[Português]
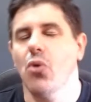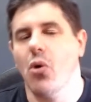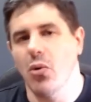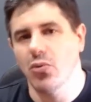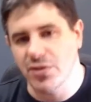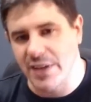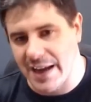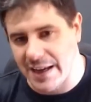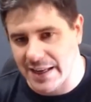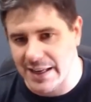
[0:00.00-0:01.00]

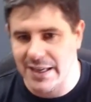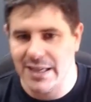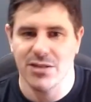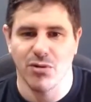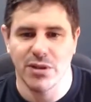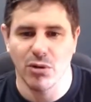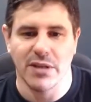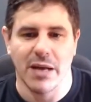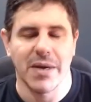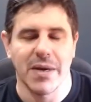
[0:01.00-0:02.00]
container. Eles vão ter o
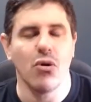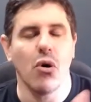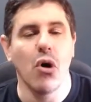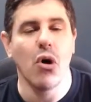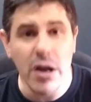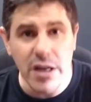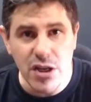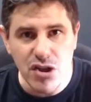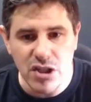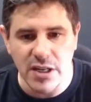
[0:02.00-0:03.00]
tamanho
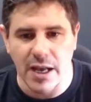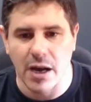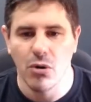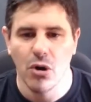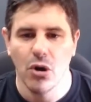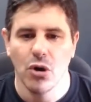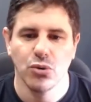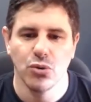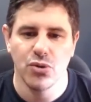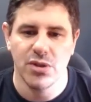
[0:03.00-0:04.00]
original
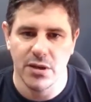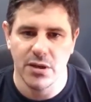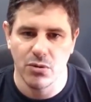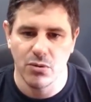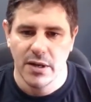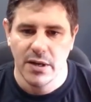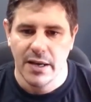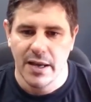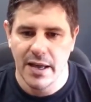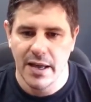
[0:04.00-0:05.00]
do seu
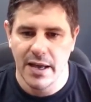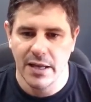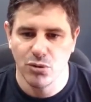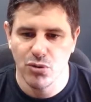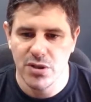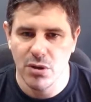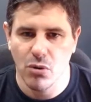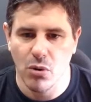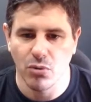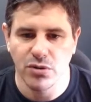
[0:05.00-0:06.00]
é, do
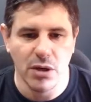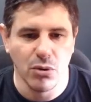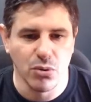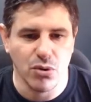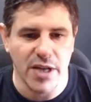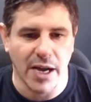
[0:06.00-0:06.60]
seu conteúdo, de